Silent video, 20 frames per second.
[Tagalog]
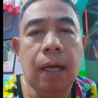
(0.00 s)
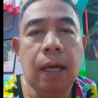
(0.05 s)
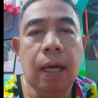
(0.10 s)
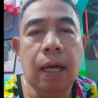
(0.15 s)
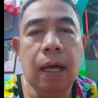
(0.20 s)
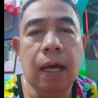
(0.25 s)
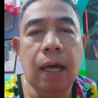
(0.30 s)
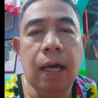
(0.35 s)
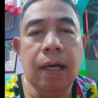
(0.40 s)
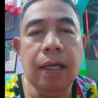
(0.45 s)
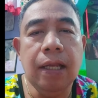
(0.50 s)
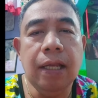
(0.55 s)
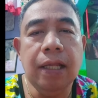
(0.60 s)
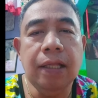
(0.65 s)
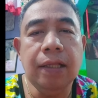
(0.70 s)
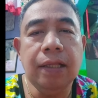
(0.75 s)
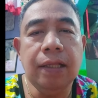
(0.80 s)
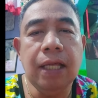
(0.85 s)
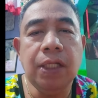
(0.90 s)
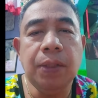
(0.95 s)
uh, ilang
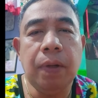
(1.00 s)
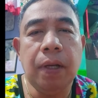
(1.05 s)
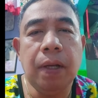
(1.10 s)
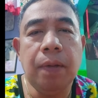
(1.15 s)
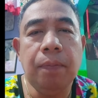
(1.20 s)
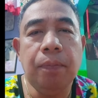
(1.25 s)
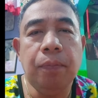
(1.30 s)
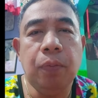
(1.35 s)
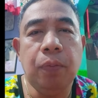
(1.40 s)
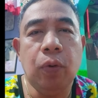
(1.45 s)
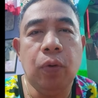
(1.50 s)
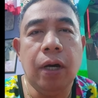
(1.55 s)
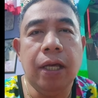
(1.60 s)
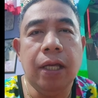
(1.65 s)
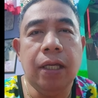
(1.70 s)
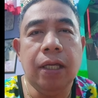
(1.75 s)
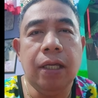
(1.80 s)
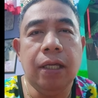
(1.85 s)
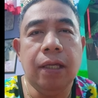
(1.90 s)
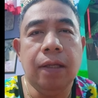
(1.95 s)
days pa lang po
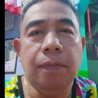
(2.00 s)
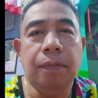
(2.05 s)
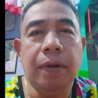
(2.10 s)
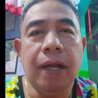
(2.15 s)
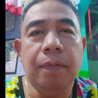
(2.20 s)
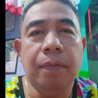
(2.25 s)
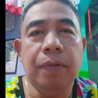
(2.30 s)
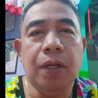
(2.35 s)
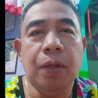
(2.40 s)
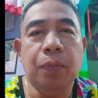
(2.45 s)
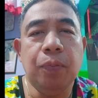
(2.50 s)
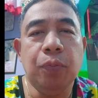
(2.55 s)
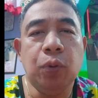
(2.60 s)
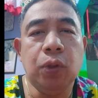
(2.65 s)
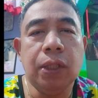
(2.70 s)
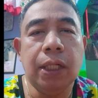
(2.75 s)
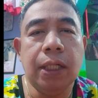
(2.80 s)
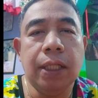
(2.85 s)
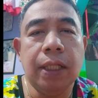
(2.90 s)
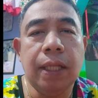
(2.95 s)
ay marami na po
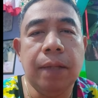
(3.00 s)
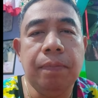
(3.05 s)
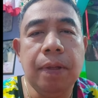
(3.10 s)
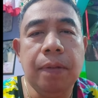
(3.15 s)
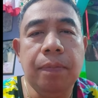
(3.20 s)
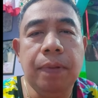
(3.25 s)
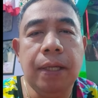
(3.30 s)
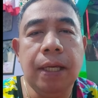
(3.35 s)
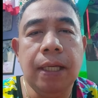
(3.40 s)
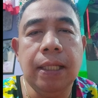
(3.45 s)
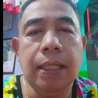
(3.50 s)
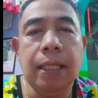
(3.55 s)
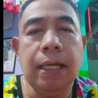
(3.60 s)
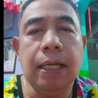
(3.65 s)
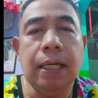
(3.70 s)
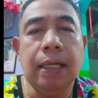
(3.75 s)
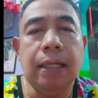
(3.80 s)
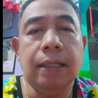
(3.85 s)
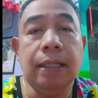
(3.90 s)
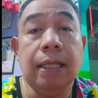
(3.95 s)
siyang nabibigay
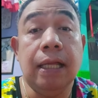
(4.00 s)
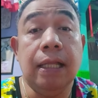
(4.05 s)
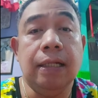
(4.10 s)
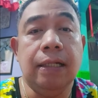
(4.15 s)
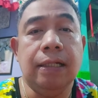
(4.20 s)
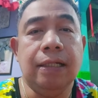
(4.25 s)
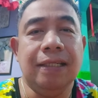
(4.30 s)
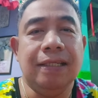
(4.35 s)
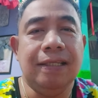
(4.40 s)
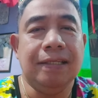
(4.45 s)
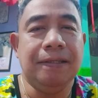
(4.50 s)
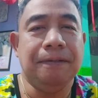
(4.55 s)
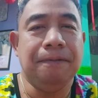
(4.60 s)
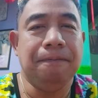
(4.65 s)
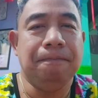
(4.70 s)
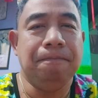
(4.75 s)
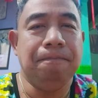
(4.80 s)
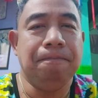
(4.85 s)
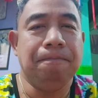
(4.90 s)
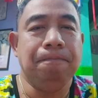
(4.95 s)
na dollars.
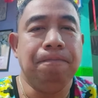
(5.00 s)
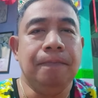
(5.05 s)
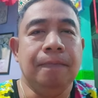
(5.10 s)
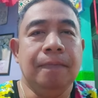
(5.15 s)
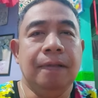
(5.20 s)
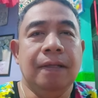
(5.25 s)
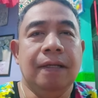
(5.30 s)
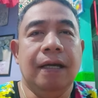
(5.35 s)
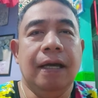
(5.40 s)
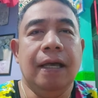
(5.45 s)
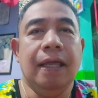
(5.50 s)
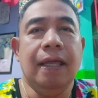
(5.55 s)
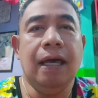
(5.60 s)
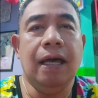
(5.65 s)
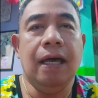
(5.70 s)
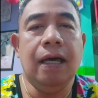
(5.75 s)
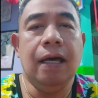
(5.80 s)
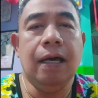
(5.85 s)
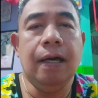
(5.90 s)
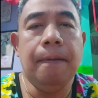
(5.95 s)

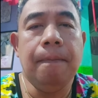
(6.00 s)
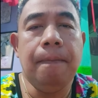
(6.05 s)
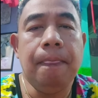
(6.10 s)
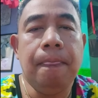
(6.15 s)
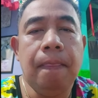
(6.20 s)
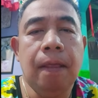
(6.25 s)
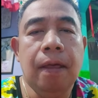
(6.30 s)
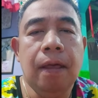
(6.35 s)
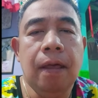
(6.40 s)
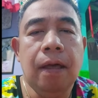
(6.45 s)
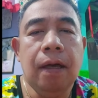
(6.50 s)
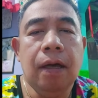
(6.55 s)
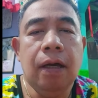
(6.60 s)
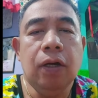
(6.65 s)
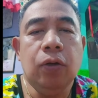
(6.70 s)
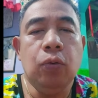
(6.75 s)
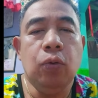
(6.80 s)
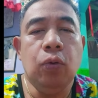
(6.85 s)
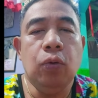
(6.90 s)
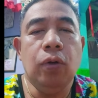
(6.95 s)
Kaya
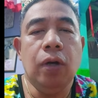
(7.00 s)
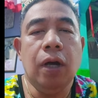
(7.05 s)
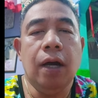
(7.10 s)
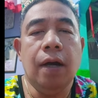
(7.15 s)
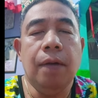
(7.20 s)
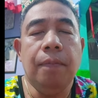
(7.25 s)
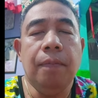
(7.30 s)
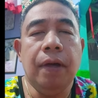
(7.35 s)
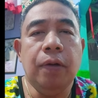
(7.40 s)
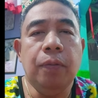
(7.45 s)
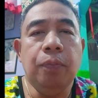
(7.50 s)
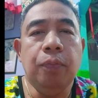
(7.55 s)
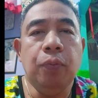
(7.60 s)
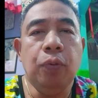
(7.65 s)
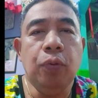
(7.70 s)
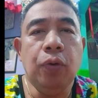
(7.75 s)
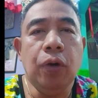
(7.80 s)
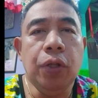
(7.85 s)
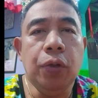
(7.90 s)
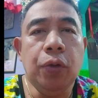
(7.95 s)
kung uh, meron
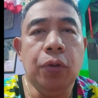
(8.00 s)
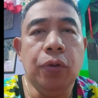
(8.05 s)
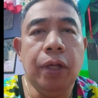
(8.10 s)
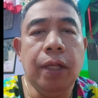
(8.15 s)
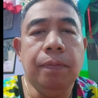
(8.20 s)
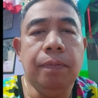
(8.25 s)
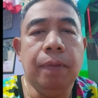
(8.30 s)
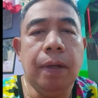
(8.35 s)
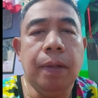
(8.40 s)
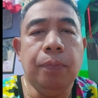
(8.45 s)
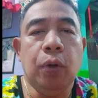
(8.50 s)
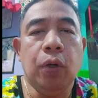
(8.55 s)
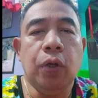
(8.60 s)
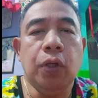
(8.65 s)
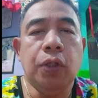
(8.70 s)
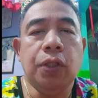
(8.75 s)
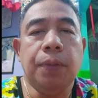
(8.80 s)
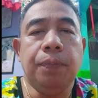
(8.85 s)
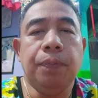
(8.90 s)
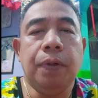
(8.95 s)
po kayo o na-invite po kayo
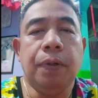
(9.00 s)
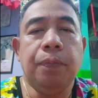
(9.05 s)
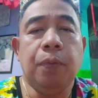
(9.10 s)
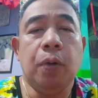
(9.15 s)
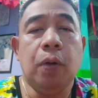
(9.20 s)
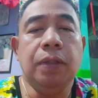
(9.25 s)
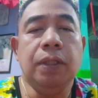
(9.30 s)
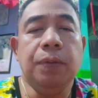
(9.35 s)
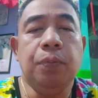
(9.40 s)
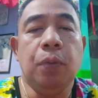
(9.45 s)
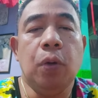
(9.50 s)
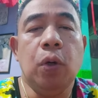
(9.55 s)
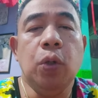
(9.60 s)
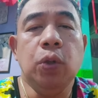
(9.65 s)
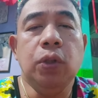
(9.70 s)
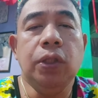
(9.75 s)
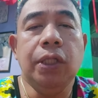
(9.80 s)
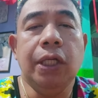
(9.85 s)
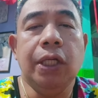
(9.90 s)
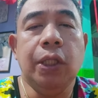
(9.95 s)
sa performance
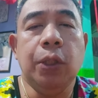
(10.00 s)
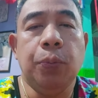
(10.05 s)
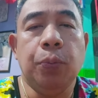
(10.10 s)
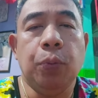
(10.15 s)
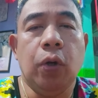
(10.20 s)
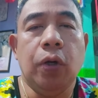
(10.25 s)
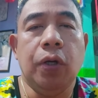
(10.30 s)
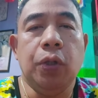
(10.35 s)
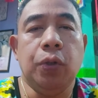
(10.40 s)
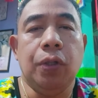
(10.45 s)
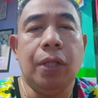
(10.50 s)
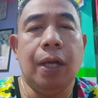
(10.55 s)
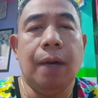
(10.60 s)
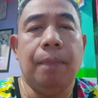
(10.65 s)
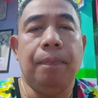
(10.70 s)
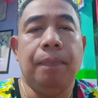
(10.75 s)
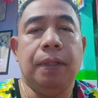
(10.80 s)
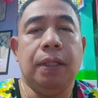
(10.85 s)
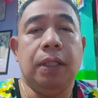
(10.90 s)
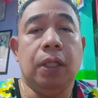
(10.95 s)
bonus, ito po ang inyong
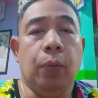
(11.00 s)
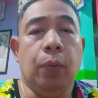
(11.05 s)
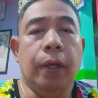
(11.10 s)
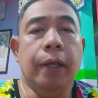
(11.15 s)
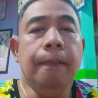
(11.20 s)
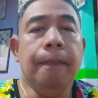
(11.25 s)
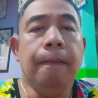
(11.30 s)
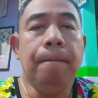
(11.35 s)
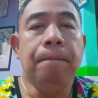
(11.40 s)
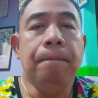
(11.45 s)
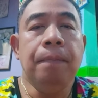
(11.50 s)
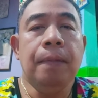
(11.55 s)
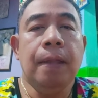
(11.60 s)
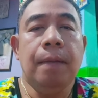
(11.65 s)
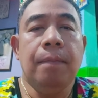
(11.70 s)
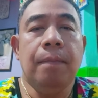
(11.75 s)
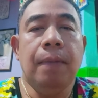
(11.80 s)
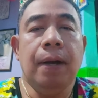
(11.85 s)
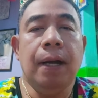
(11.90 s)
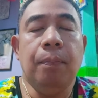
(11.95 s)
dapat gawin
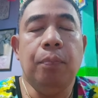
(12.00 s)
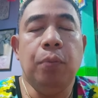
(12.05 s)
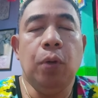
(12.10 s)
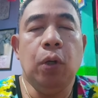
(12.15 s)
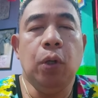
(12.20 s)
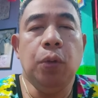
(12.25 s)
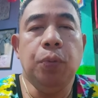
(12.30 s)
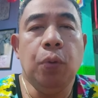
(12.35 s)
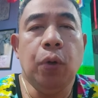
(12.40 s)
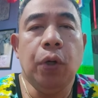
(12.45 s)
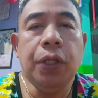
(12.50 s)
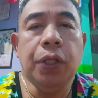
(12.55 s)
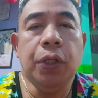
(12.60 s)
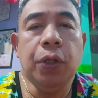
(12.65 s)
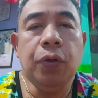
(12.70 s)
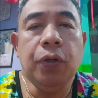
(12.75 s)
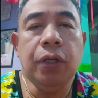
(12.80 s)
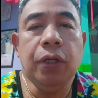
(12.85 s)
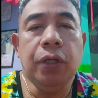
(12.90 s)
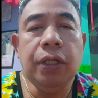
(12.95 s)
mag-upload po kayo ng
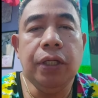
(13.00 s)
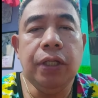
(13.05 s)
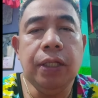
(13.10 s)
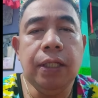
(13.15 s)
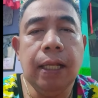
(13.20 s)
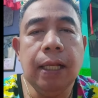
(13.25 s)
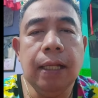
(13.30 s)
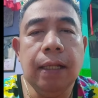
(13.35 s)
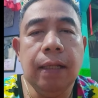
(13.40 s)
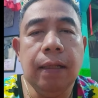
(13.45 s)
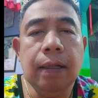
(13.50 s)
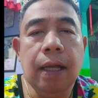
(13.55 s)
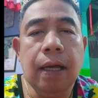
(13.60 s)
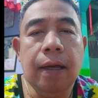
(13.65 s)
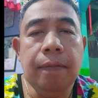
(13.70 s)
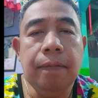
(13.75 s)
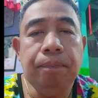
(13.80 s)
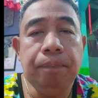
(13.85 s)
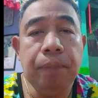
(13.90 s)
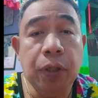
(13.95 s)
original uh,
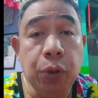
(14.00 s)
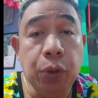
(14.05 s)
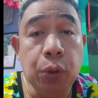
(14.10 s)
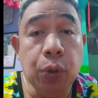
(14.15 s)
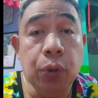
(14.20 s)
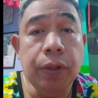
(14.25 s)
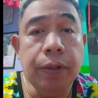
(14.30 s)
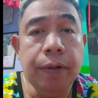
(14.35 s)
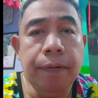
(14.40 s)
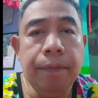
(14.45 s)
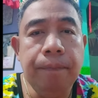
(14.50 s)
picture